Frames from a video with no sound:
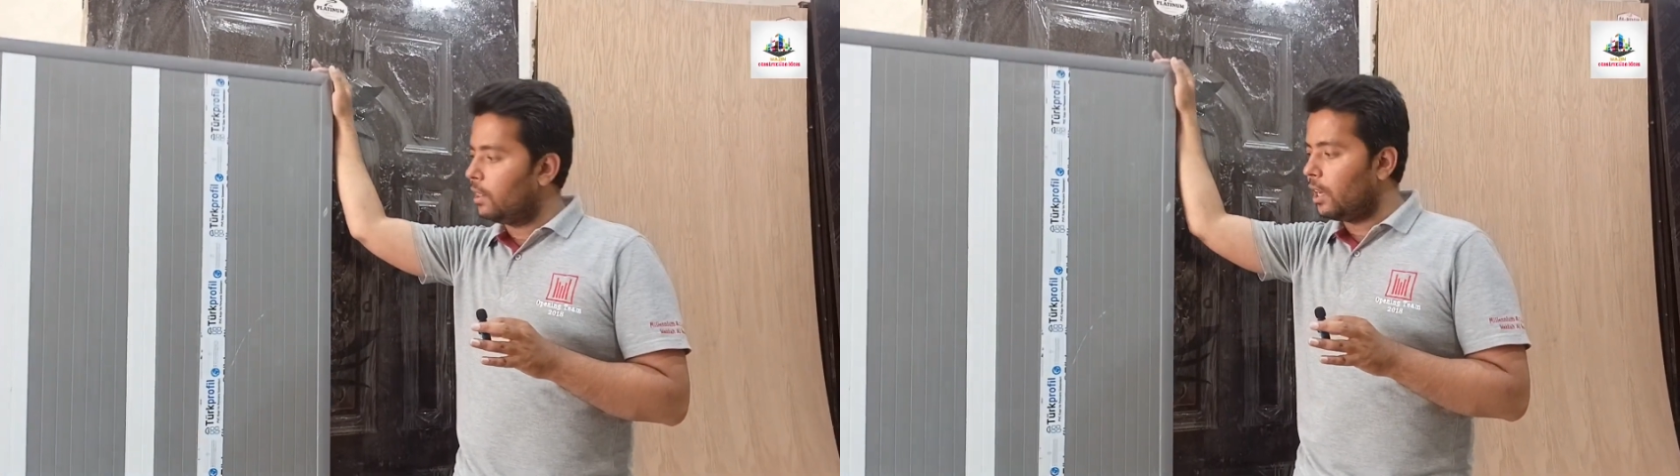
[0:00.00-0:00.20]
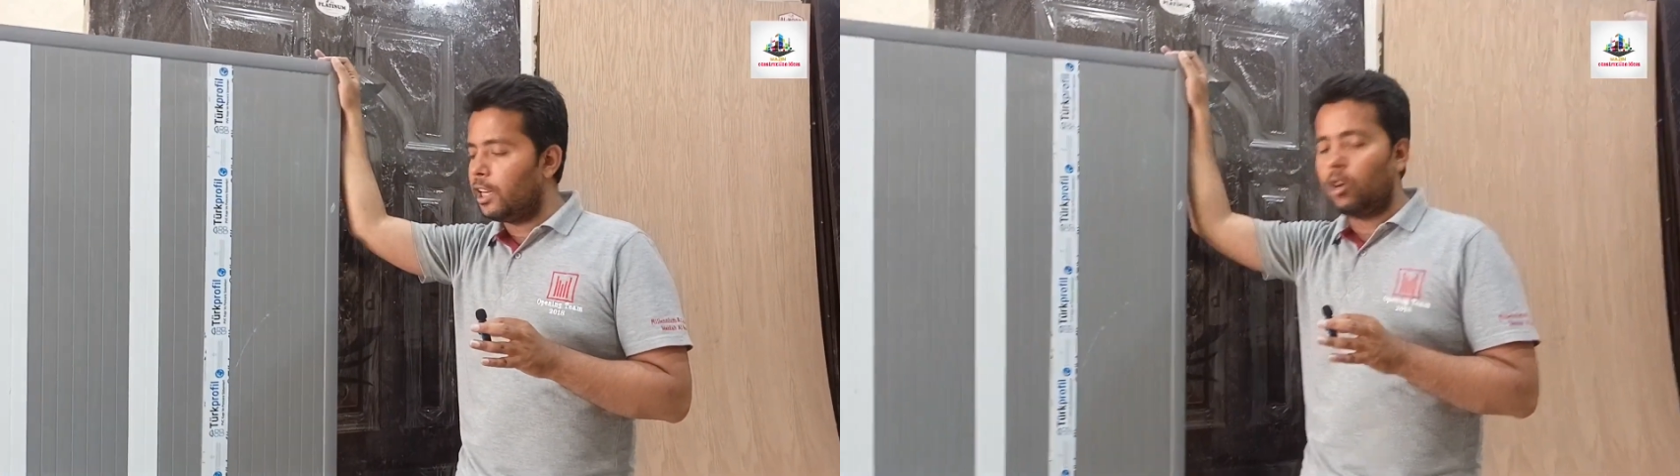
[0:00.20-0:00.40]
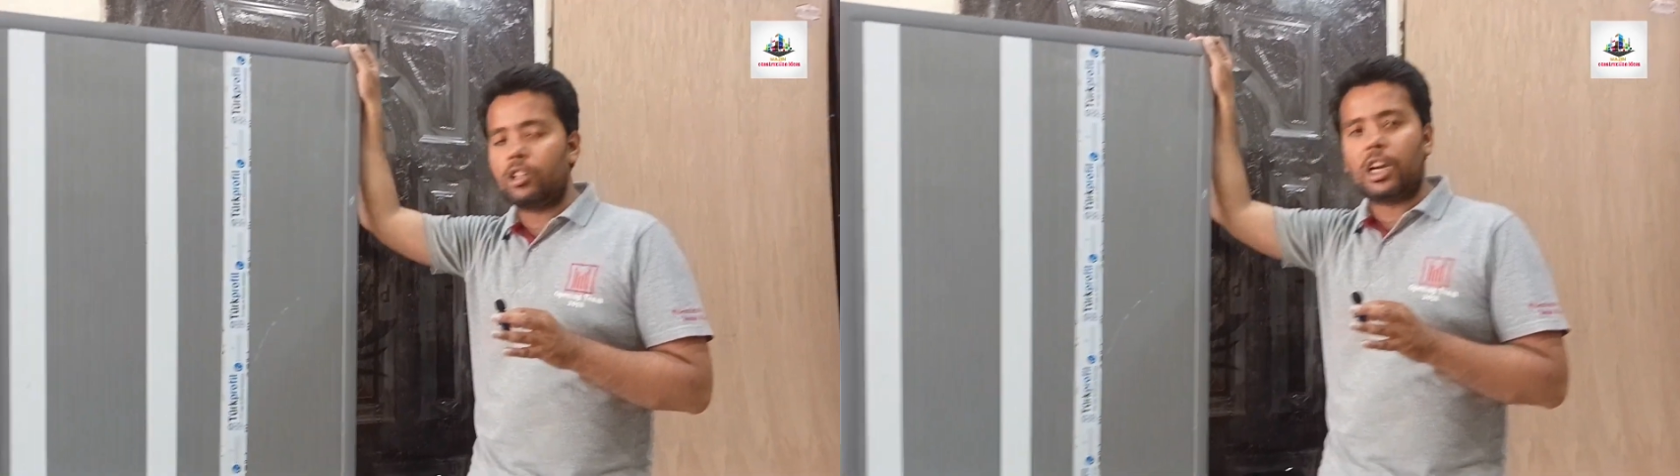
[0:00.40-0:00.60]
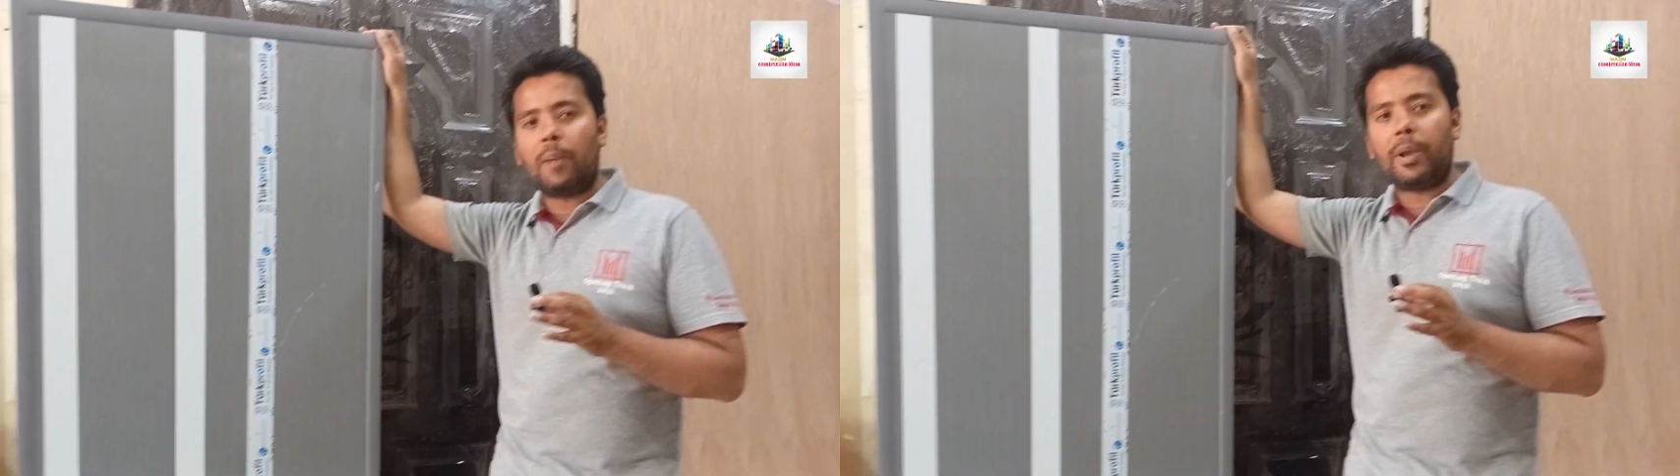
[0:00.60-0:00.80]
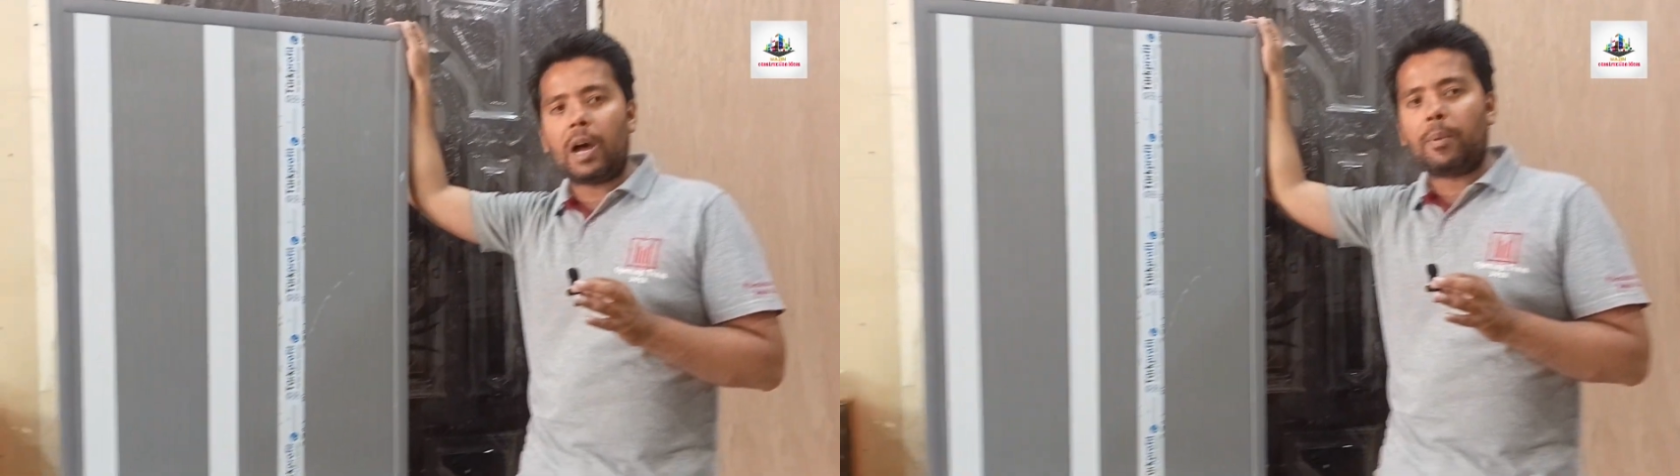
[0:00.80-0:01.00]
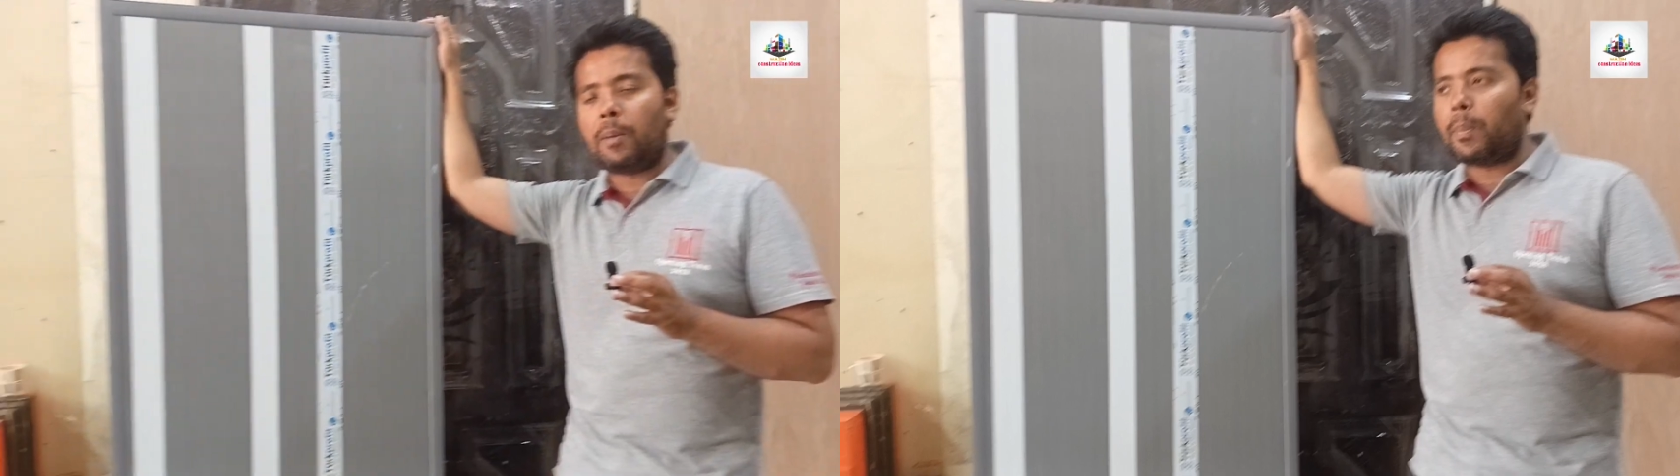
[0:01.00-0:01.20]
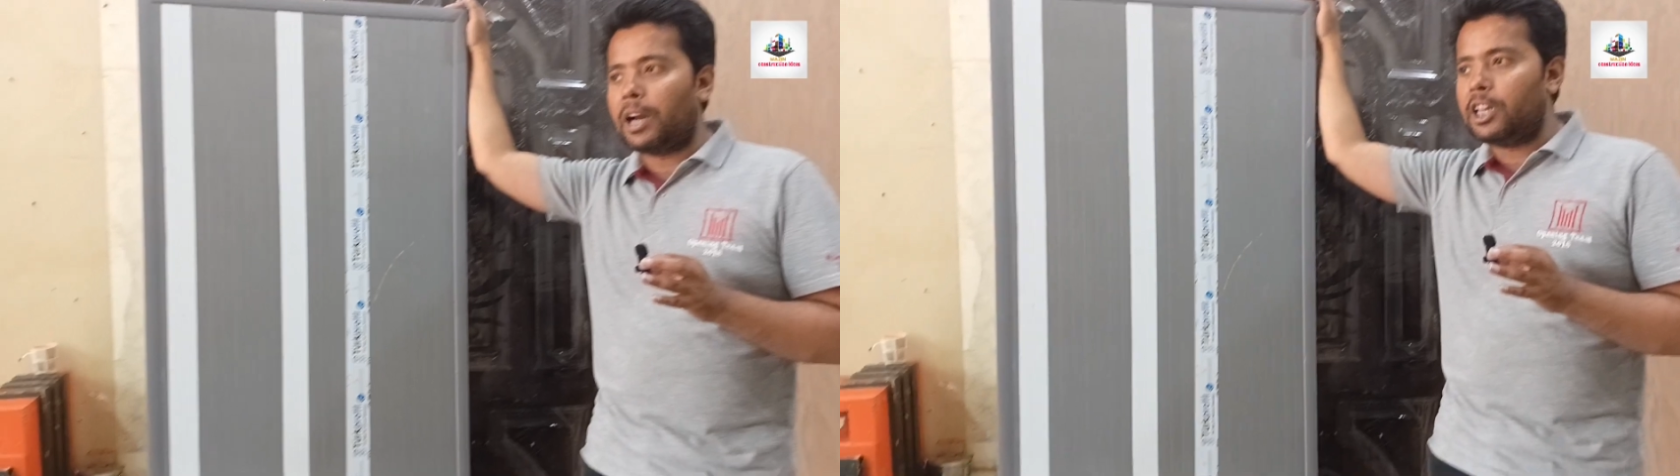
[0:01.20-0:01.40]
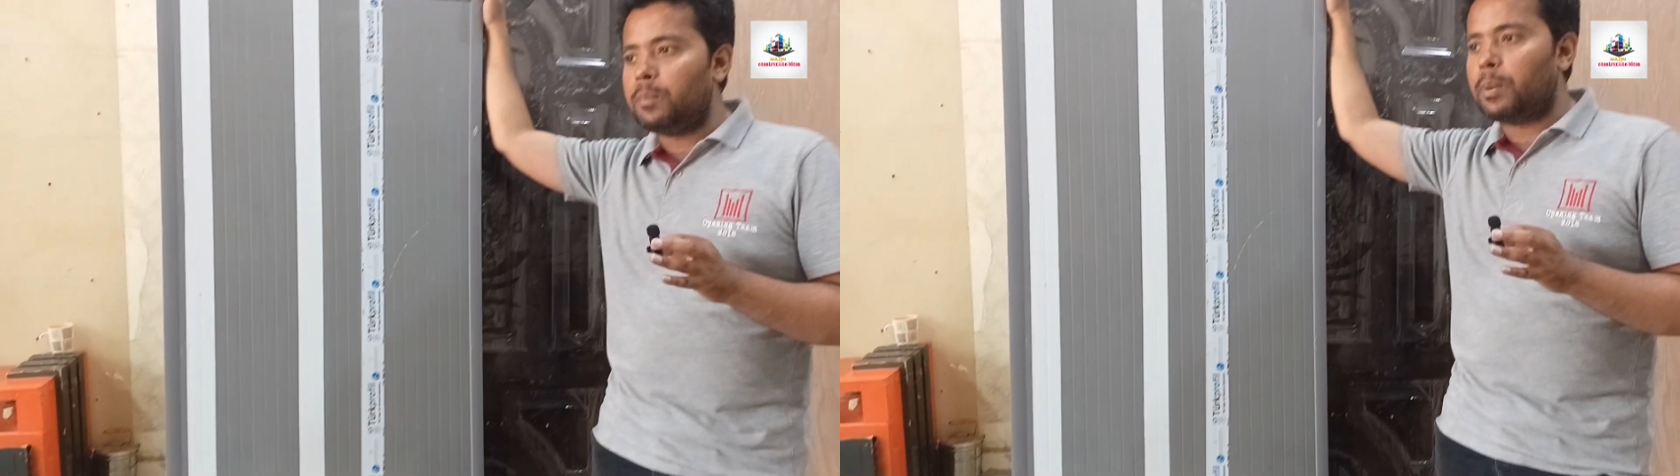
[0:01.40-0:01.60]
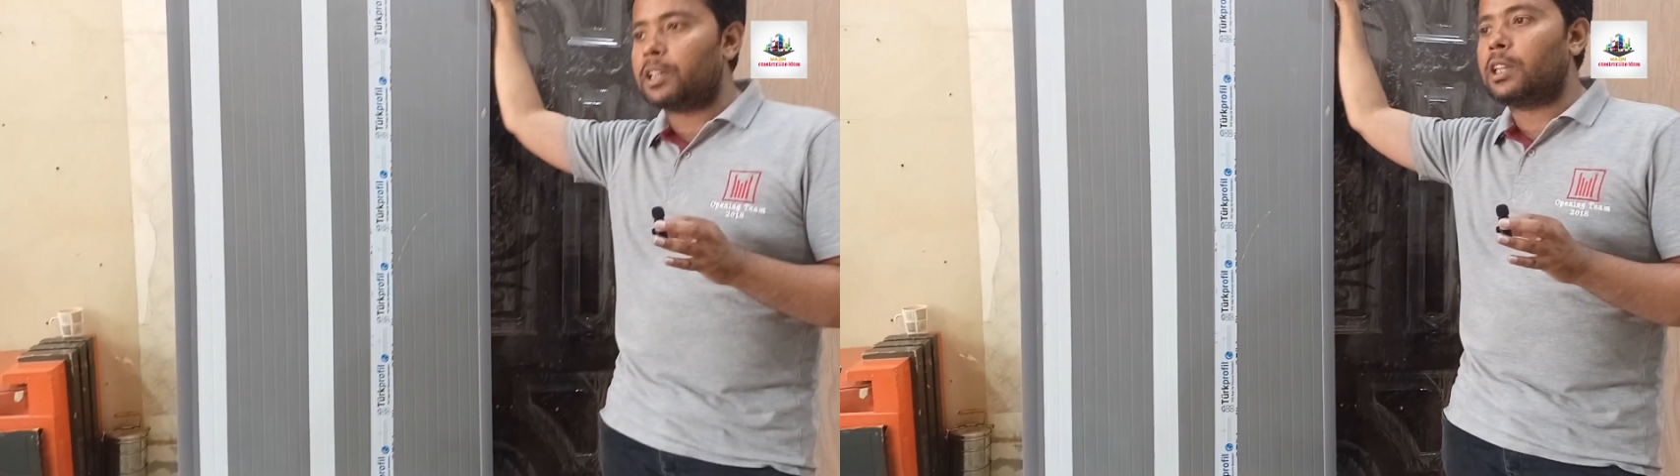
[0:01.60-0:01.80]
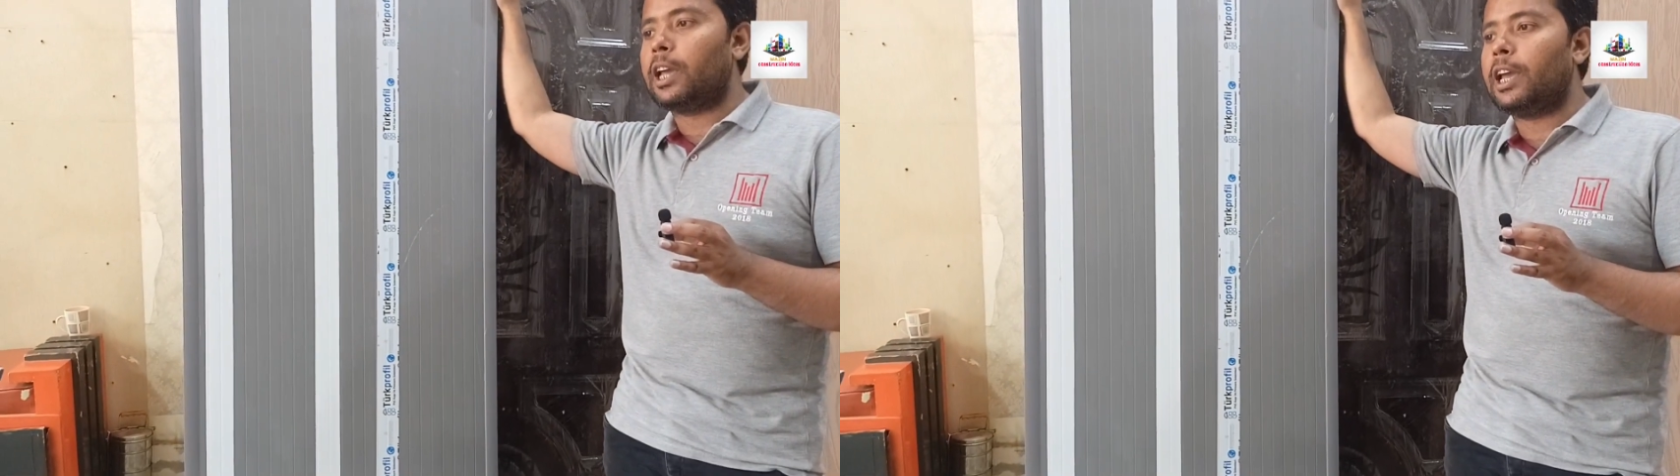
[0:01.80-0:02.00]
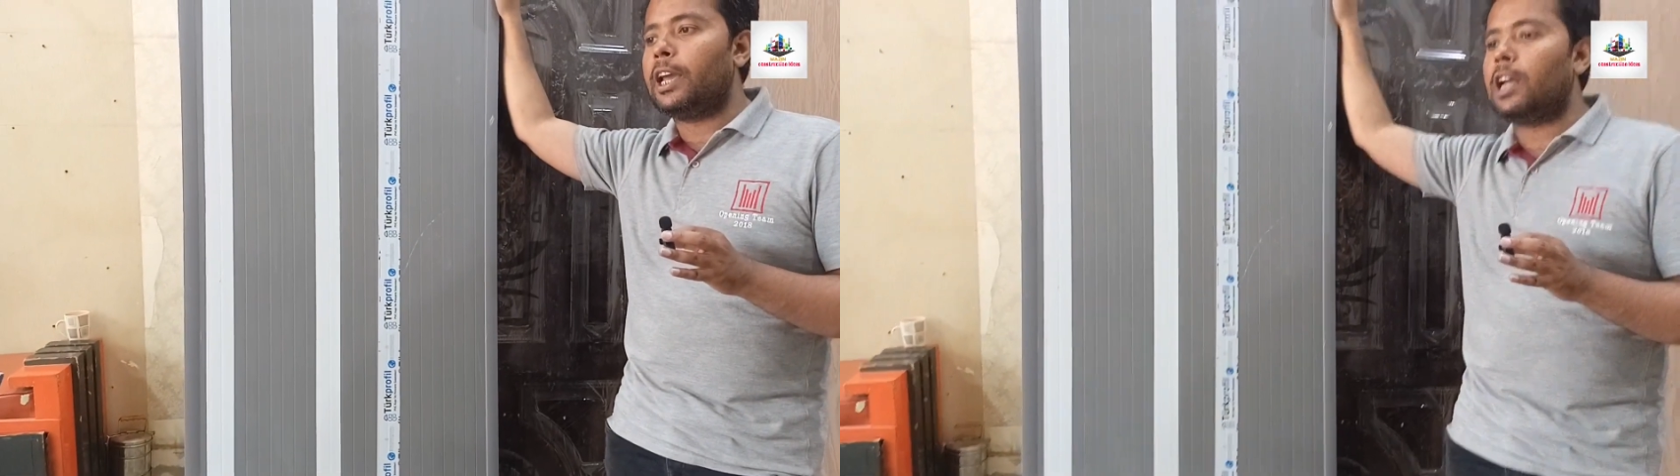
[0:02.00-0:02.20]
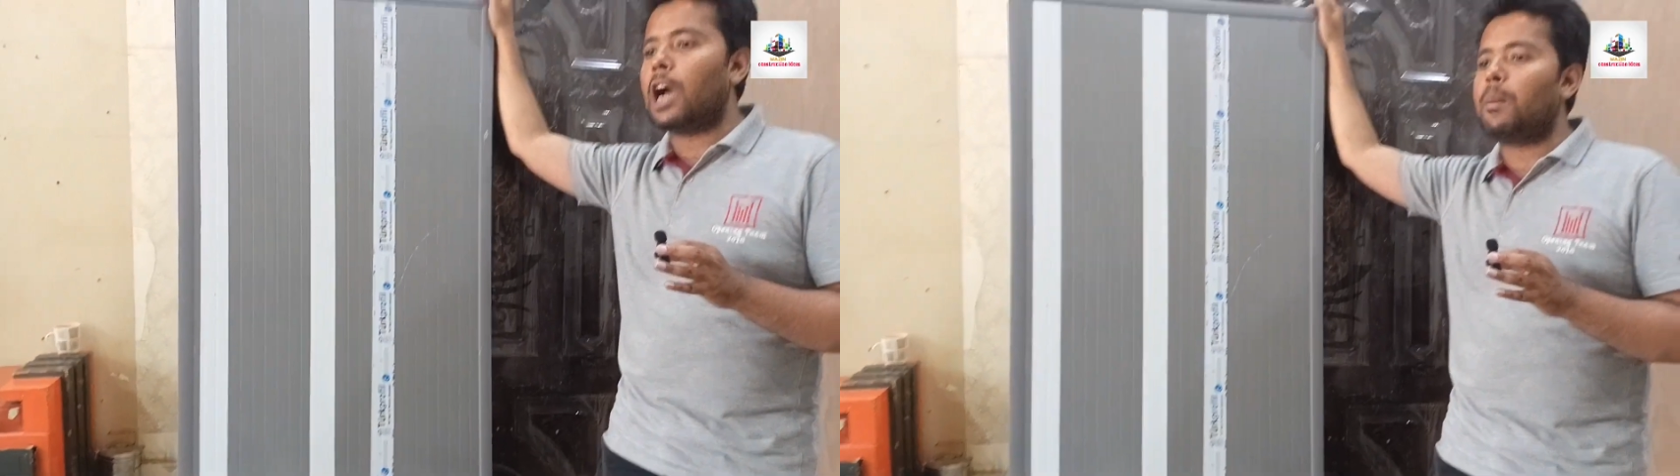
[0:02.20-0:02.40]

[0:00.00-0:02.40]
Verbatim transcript: गलता नहीं और जहाँ पे आपका पानी पड़ता है